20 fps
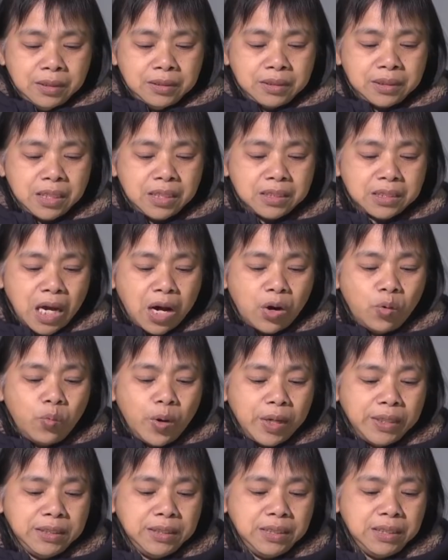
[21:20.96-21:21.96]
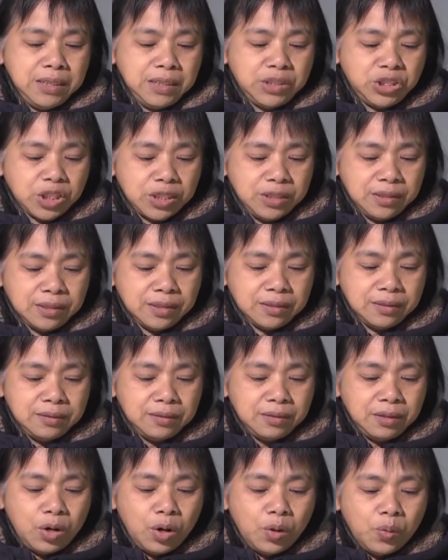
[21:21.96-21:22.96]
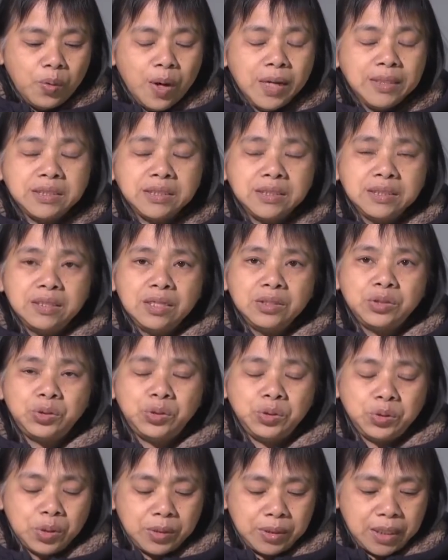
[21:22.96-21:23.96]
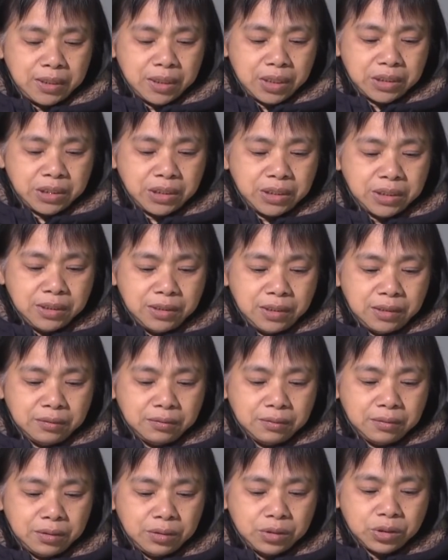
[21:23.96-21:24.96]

这一场瘟疫真的唤醒了许多人的心灵，